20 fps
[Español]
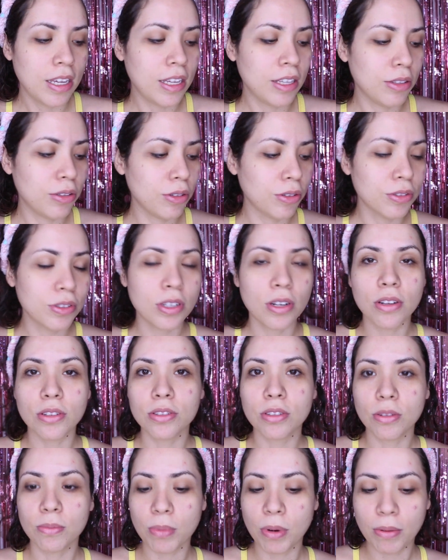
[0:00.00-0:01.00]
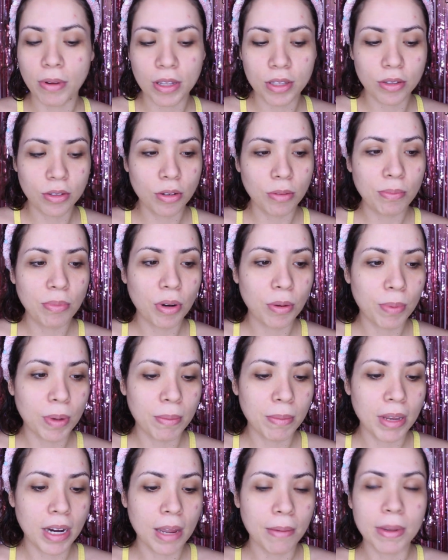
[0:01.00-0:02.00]
Entonces lo estoy probando por
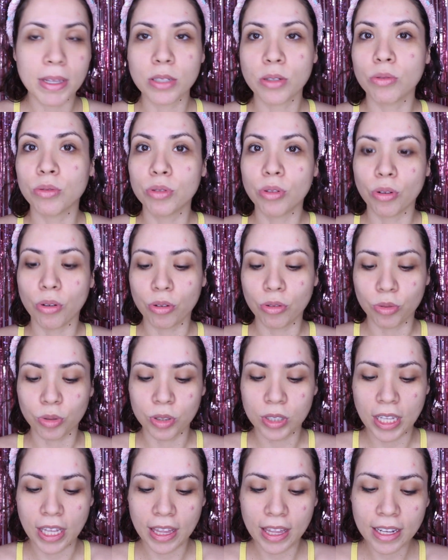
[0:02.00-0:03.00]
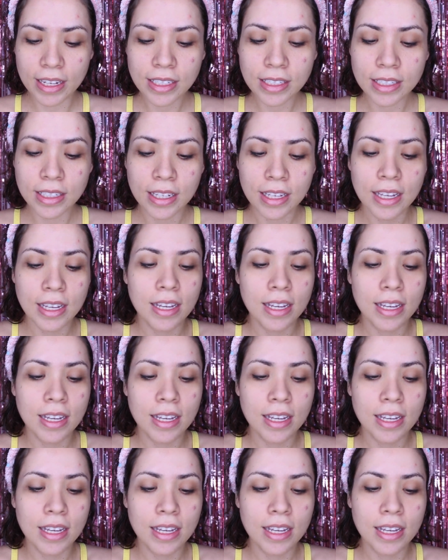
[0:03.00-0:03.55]
primera vez junto con ustedes.